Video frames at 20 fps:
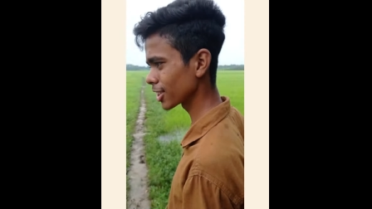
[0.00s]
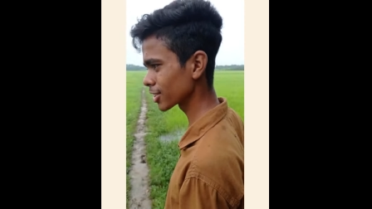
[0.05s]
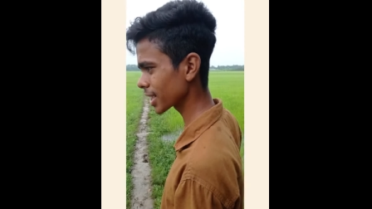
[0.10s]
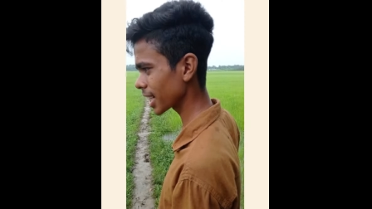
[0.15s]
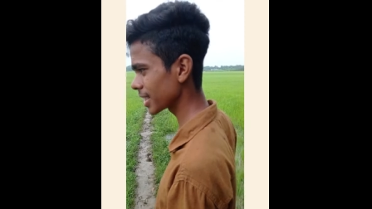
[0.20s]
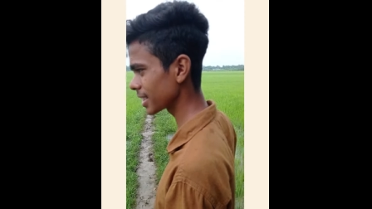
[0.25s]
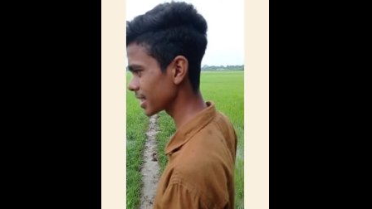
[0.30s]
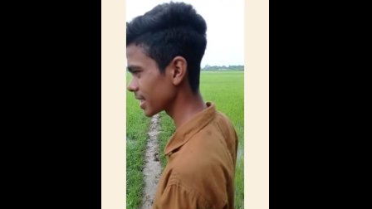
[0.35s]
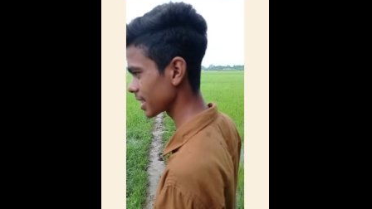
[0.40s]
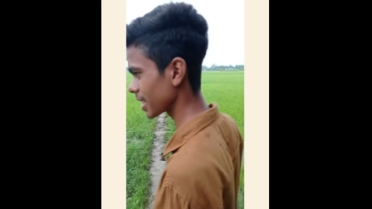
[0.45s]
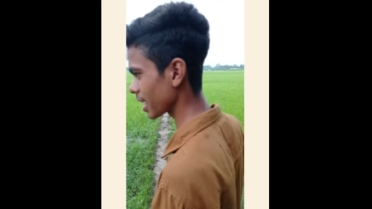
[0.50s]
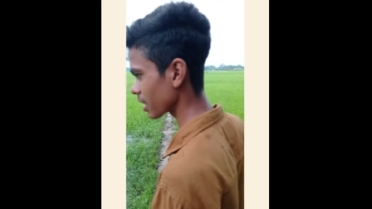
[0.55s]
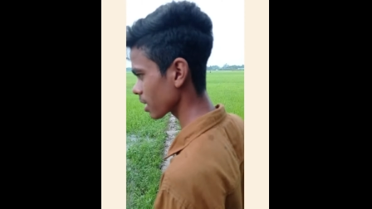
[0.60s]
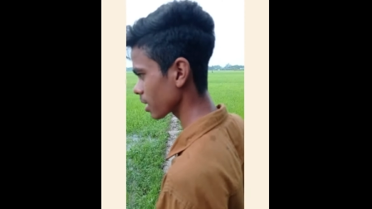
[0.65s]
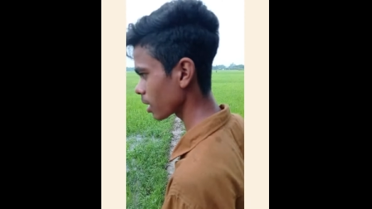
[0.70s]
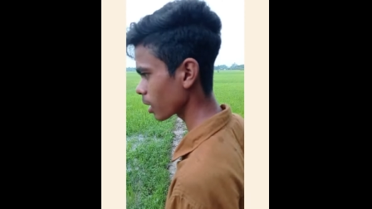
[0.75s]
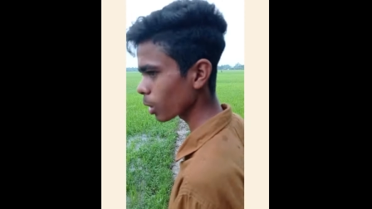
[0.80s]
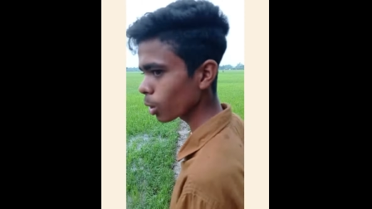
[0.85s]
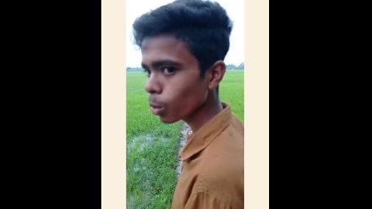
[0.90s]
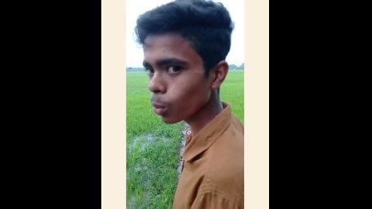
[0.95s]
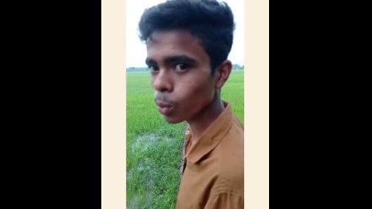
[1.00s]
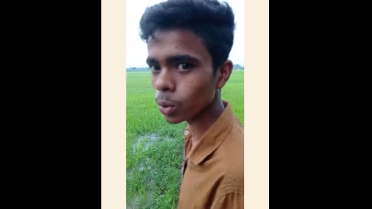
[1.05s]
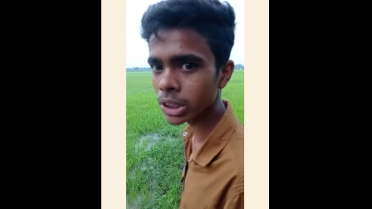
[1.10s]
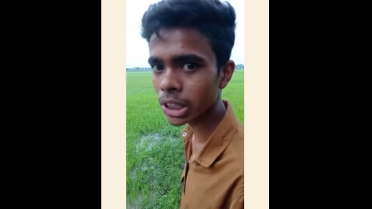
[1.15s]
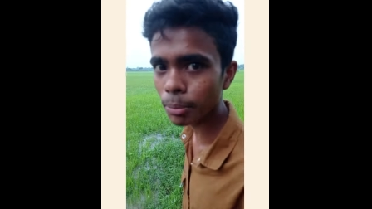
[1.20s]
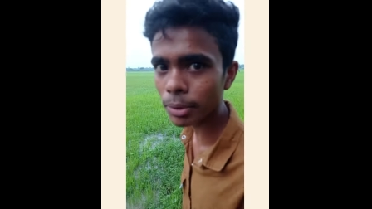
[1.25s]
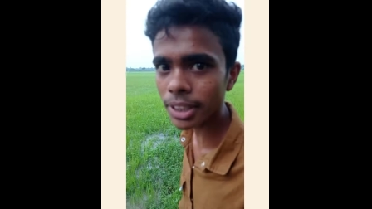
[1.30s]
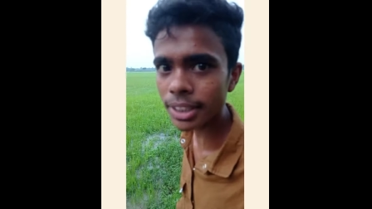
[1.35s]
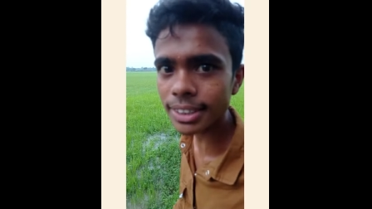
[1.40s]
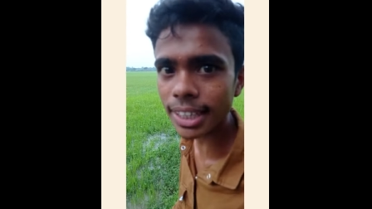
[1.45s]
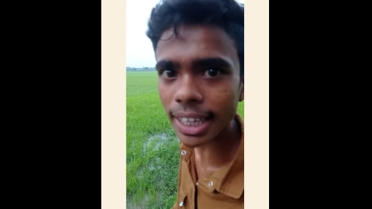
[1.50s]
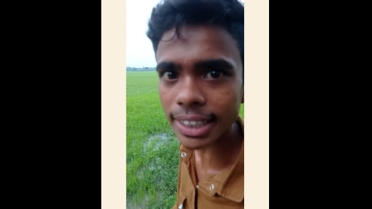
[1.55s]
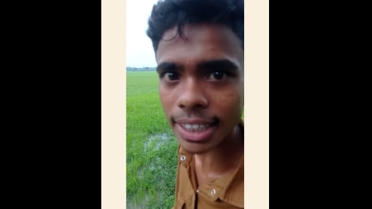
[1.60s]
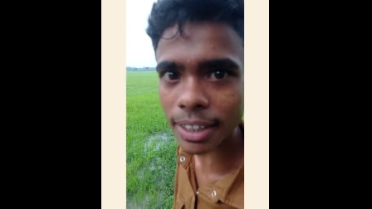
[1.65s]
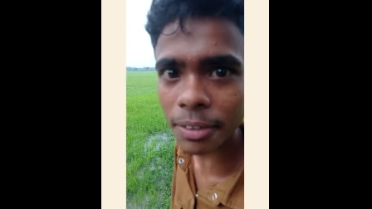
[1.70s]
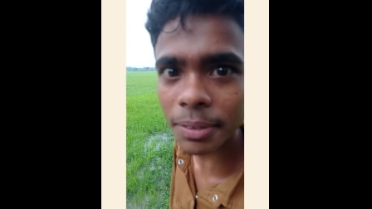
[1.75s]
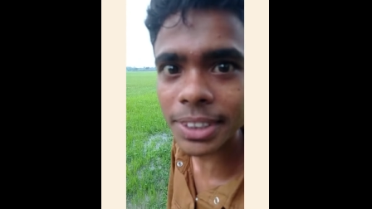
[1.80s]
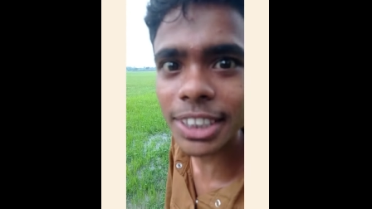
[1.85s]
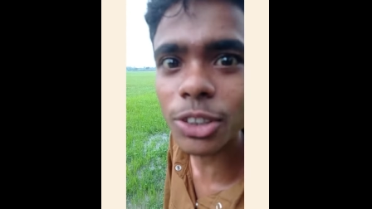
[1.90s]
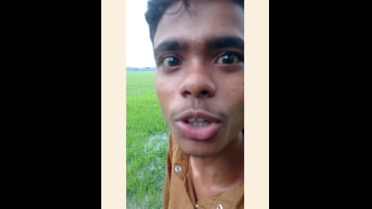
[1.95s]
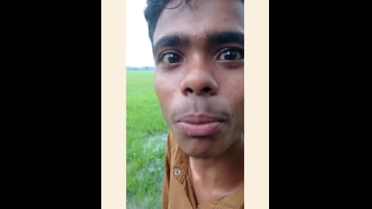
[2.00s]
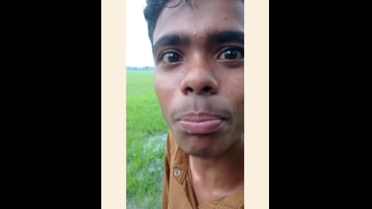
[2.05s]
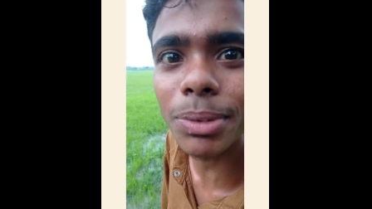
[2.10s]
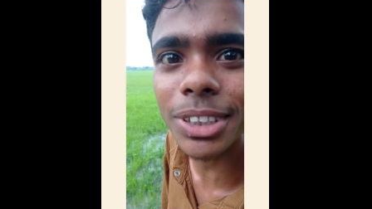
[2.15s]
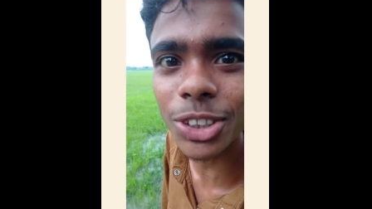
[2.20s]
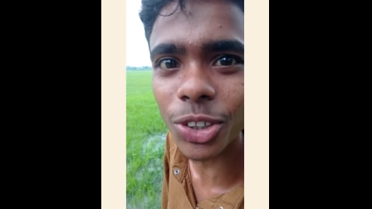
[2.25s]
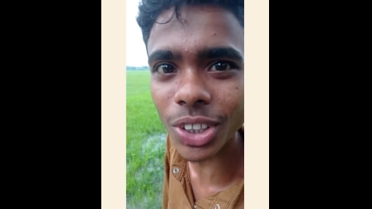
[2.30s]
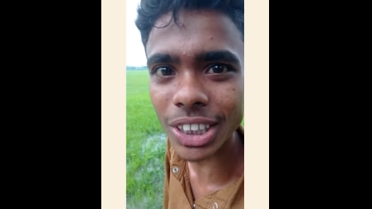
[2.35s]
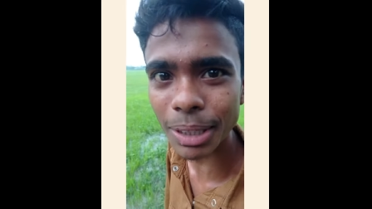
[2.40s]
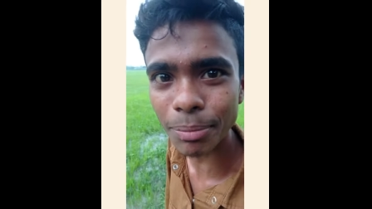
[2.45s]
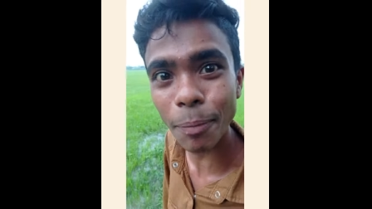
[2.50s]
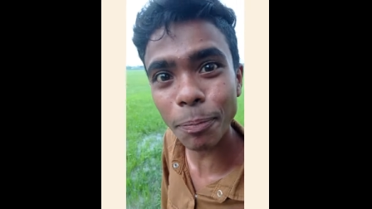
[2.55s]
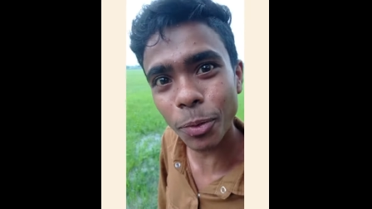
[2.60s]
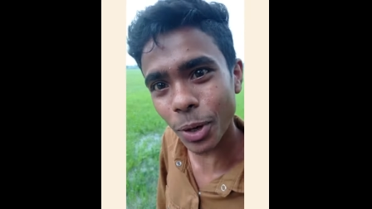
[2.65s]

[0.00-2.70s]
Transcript: শান্তি নাই ওদিন মতো যাতা মাতি সব মিস কথা মাফ